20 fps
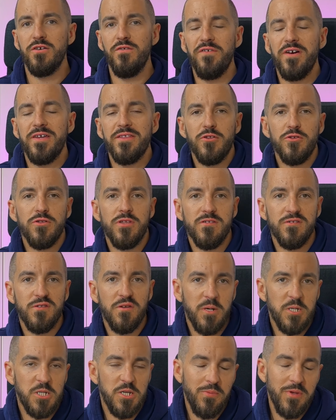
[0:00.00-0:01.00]
warto
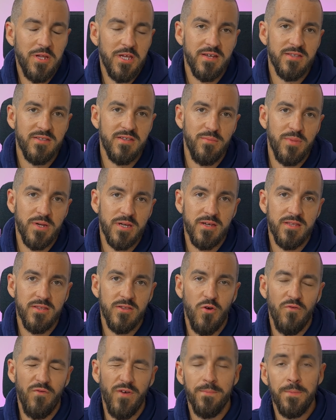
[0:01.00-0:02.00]
testować aplikacje
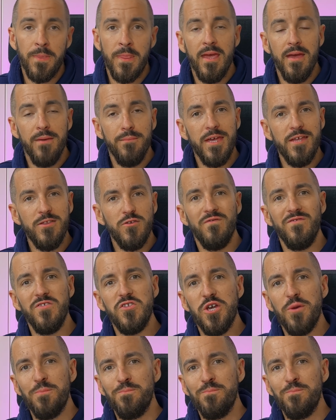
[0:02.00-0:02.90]
backendowe, mianowicie